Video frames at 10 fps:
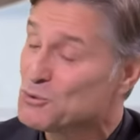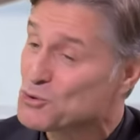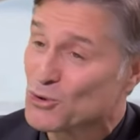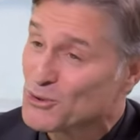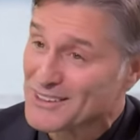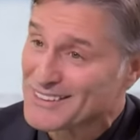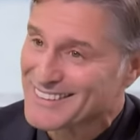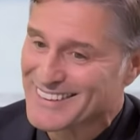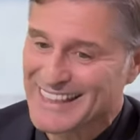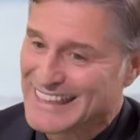çok
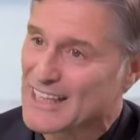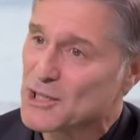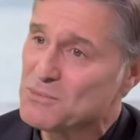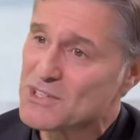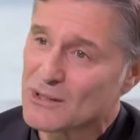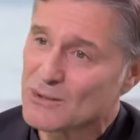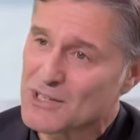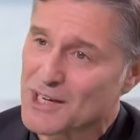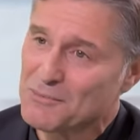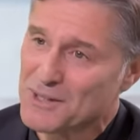yani kara mize
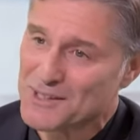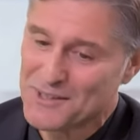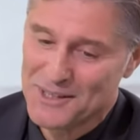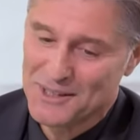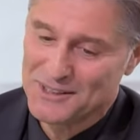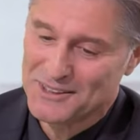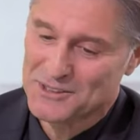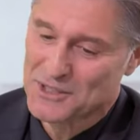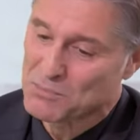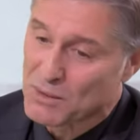alacak ama
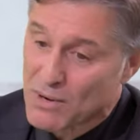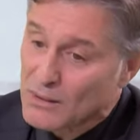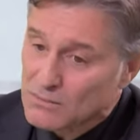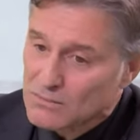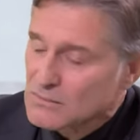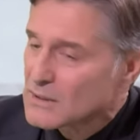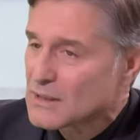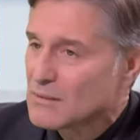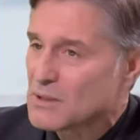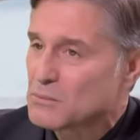işte babam
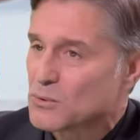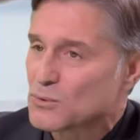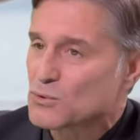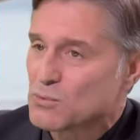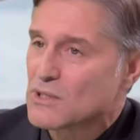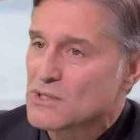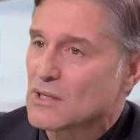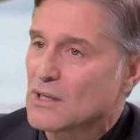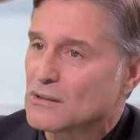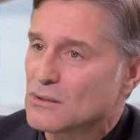dediğim gibi 35
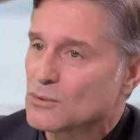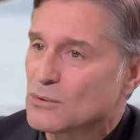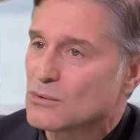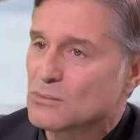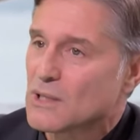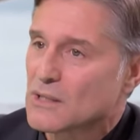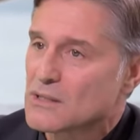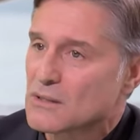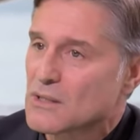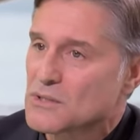sene Atatürk Kültür
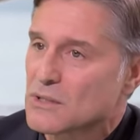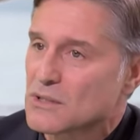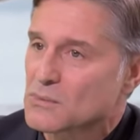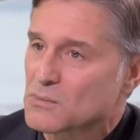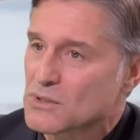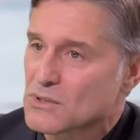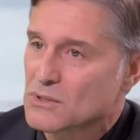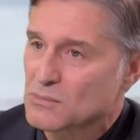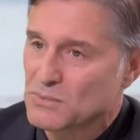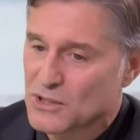Merkezi'nde
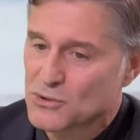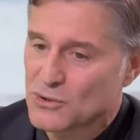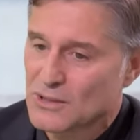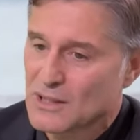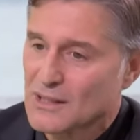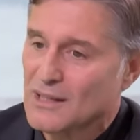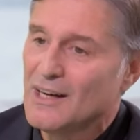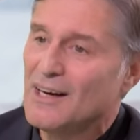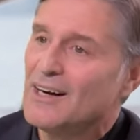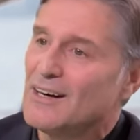çalışmış bir kişi olarak
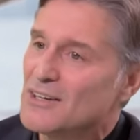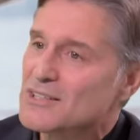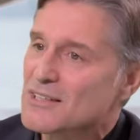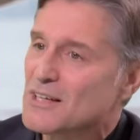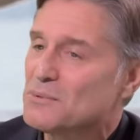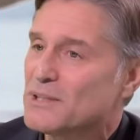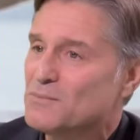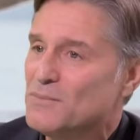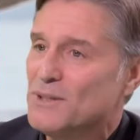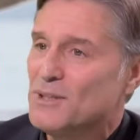asla
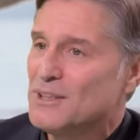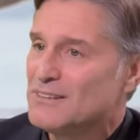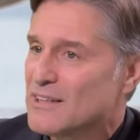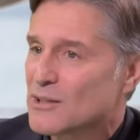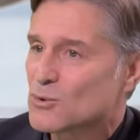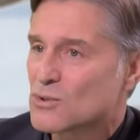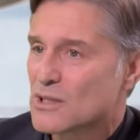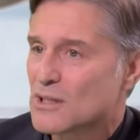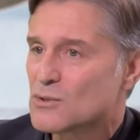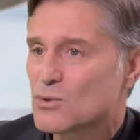benim tiyatro
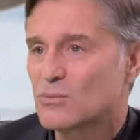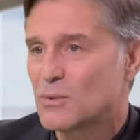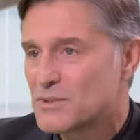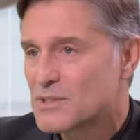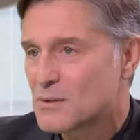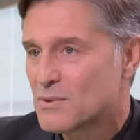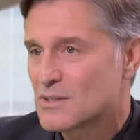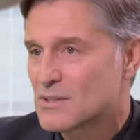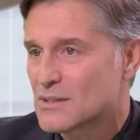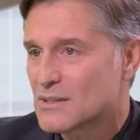sanatçısı olmamı
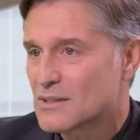istemezdi.